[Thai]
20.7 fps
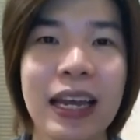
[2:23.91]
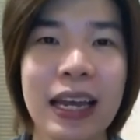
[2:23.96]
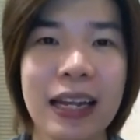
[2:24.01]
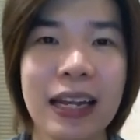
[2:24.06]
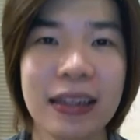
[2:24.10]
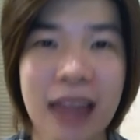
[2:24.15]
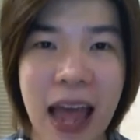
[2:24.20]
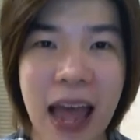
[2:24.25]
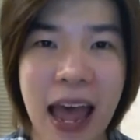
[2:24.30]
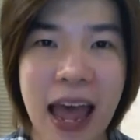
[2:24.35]

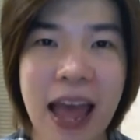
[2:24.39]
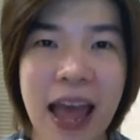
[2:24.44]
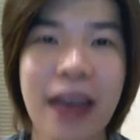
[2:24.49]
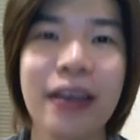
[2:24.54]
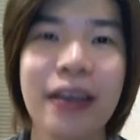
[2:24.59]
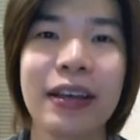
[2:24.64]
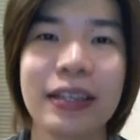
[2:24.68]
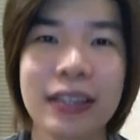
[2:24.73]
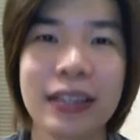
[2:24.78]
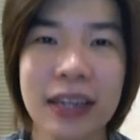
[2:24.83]
แต่
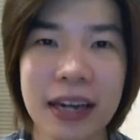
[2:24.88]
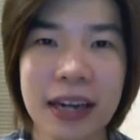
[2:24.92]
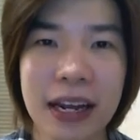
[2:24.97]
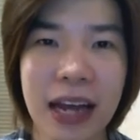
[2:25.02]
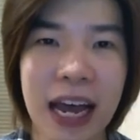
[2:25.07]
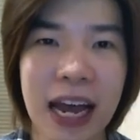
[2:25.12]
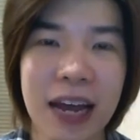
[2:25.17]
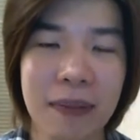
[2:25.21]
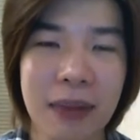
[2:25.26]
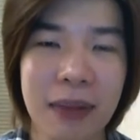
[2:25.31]
สิ่งที่
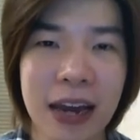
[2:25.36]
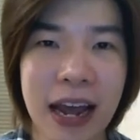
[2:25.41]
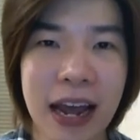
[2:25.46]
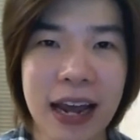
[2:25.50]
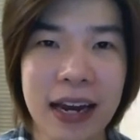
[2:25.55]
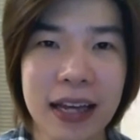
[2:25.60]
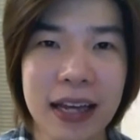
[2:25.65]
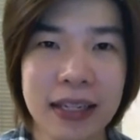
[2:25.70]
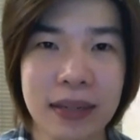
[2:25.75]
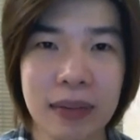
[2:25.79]
ขายไม่ได้
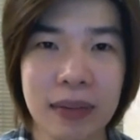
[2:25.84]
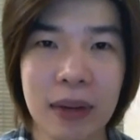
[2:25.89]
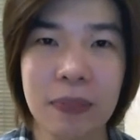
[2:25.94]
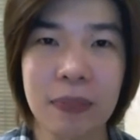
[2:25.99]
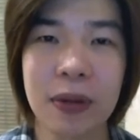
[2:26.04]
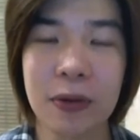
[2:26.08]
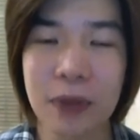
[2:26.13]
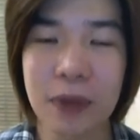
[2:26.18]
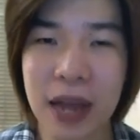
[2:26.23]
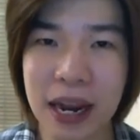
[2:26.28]
เลยสำหรับ
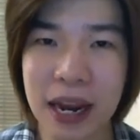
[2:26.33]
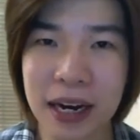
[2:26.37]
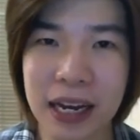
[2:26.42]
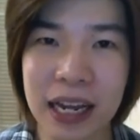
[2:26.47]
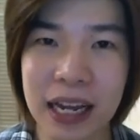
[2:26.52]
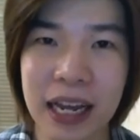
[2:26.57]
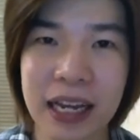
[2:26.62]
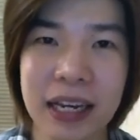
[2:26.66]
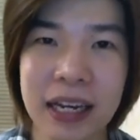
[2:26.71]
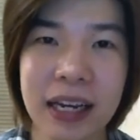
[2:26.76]
ผิวเด็ก
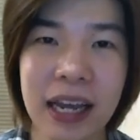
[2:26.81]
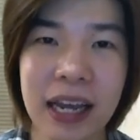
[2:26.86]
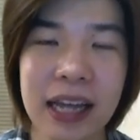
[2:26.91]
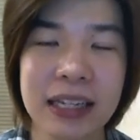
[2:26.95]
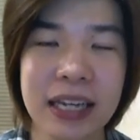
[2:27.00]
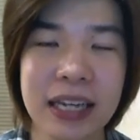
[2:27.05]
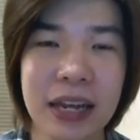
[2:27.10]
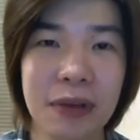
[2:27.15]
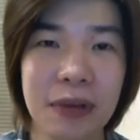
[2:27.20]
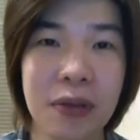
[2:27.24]
เนี่ยก็คือการ
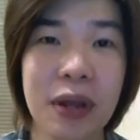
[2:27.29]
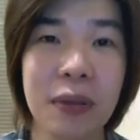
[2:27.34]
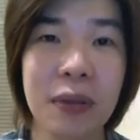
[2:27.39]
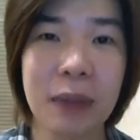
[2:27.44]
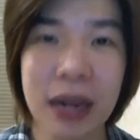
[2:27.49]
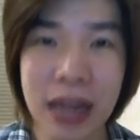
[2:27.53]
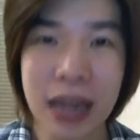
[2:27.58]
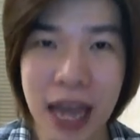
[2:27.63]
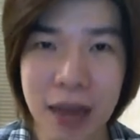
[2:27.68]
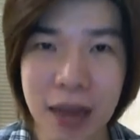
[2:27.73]
ใช้ครีม
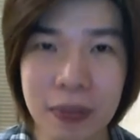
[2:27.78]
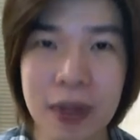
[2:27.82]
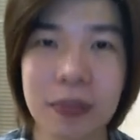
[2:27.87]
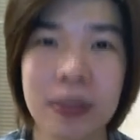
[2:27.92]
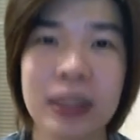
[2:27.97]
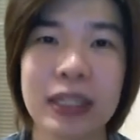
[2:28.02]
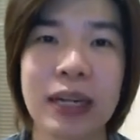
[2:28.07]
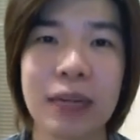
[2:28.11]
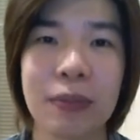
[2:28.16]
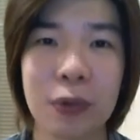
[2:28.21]
กันแดด เป็น
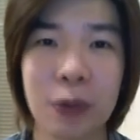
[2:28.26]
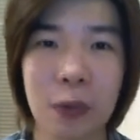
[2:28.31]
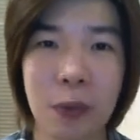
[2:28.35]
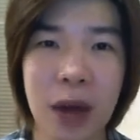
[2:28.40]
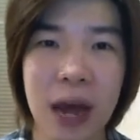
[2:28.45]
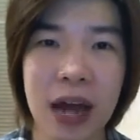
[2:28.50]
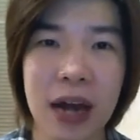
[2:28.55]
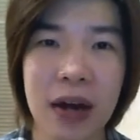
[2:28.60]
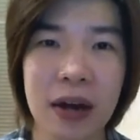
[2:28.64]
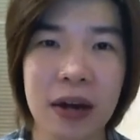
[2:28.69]
ประจำทุก
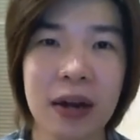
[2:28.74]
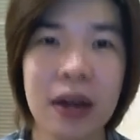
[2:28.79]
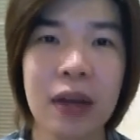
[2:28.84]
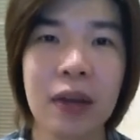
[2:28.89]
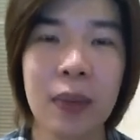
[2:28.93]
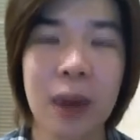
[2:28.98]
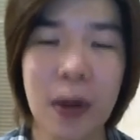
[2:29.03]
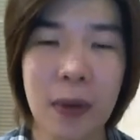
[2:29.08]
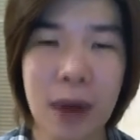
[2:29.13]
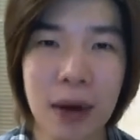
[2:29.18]
วัน
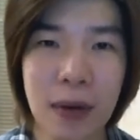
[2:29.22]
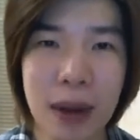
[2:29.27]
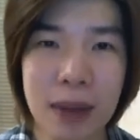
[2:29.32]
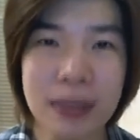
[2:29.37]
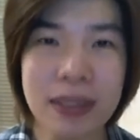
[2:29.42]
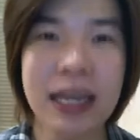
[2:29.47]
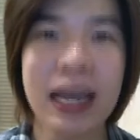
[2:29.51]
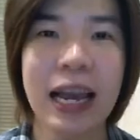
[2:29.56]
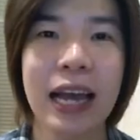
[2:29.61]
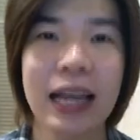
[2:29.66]
เพราะว่าความ
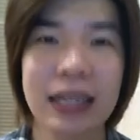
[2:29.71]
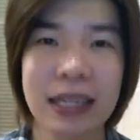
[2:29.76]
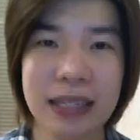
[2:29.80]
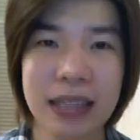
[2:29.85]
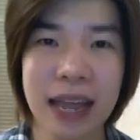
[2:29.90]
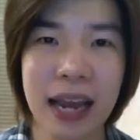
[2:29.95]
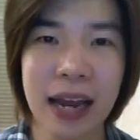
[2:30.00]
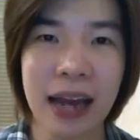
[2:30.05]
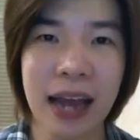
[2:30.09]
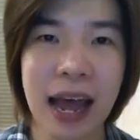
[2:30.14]
เสียหายจาก
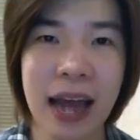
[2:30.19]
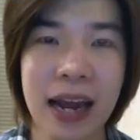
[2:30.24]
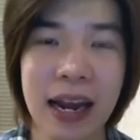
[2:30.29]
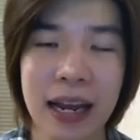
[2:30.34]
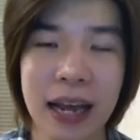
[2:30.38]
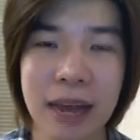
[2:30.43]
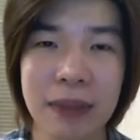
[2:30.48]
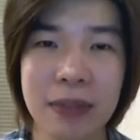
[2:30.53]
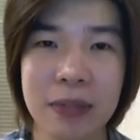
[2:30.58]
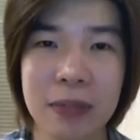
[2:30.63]
แสงแดด
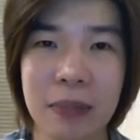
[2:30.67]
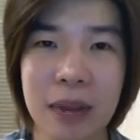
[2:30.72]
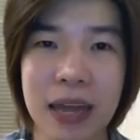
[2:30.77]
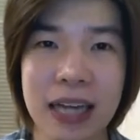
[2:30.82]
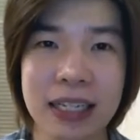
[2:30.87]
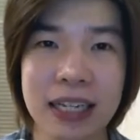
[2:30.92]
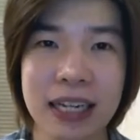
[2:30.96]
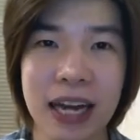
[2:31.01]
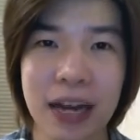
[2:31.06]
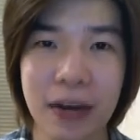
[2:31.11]
นะครับจะเป็น
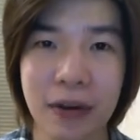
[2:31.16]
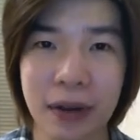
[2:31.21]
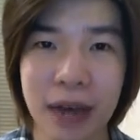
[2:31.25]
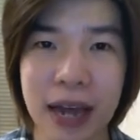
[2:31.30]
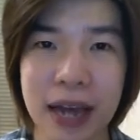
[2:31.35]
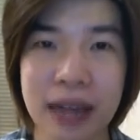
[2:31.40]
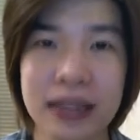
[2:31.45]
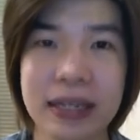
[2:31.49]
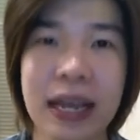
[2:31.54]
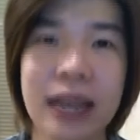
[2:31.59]
ลักษณะของ
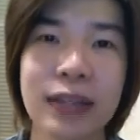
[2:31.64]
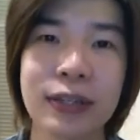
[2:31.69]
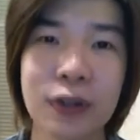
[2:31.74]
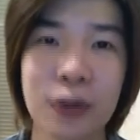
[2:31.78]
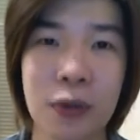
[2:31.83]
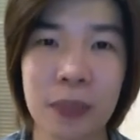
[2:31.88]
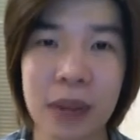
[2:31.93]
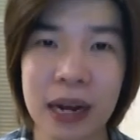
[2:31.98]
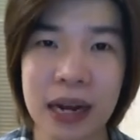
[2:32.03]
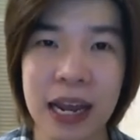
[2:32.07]
การสะ
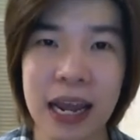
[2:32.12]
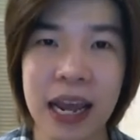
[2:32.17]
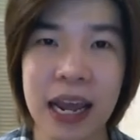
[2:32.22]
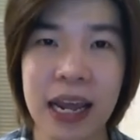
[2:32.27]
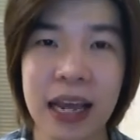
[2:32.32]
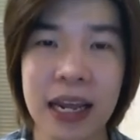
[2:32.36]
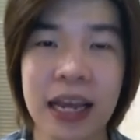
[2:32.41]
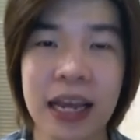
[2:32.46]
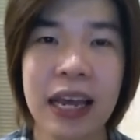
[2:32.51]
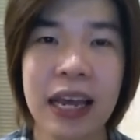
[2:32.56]
สมนั่นเอ
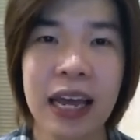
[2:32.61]
ง